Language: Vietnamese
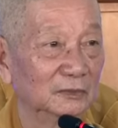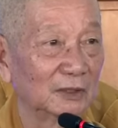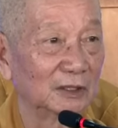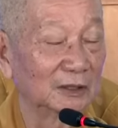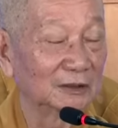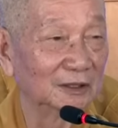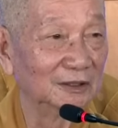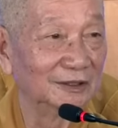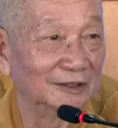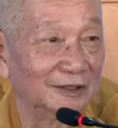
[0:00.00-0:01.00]
Ta nói
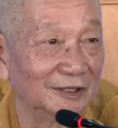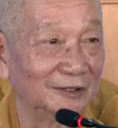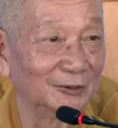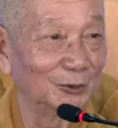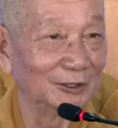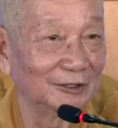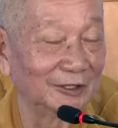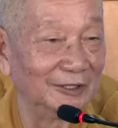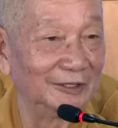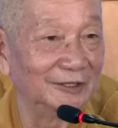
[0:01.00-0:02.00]
từ Kinh Nguyên
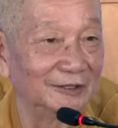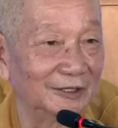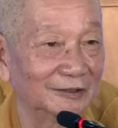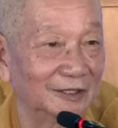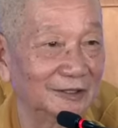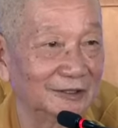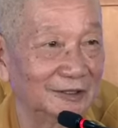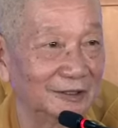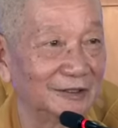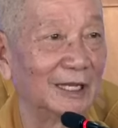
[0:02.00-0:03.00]
Thủy cho tới
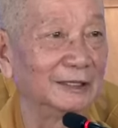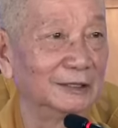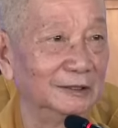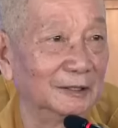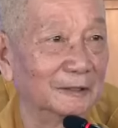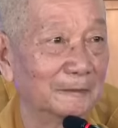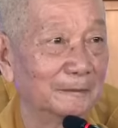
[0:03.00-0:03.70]
Kinh Đại Thừa,